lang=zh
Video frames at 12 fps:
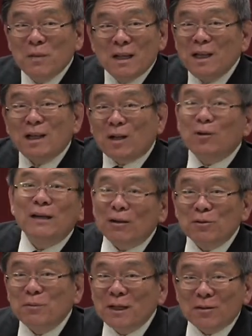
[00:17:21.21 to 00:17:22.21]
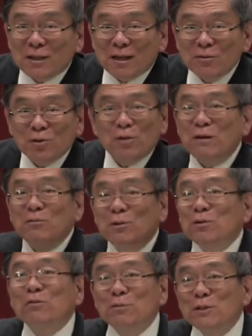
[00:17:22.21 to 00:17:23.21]
一点功劳都没有的，做完我们
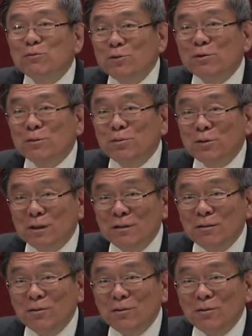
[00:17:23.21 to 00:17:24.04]
说我们是无用的仆人，《